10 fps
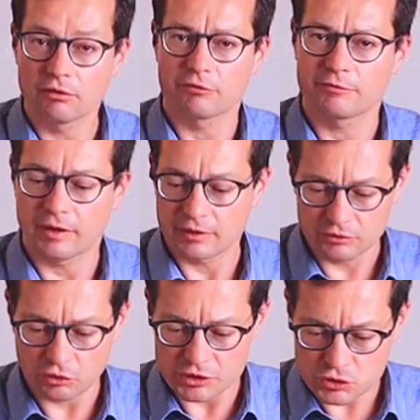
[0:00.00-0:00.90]
enfin,
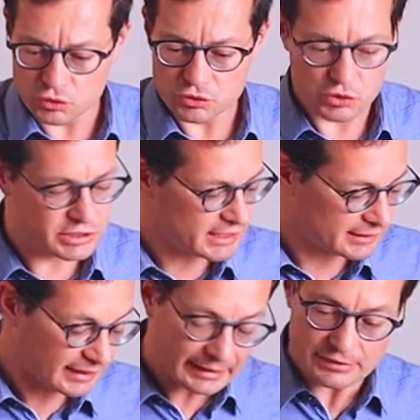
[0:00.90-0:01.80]
dans les choses que j'ai
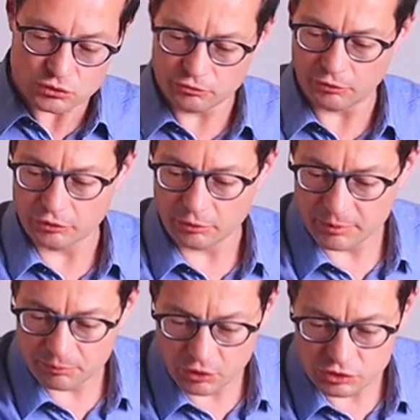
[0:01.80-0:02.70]
très souvent dans
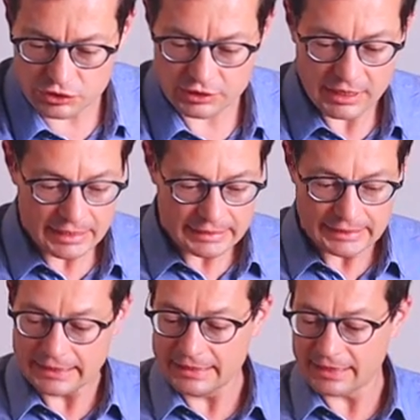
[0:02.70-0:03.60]
mes poches,
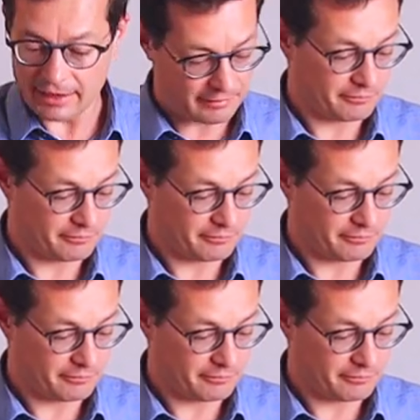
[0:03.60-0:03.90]
il y a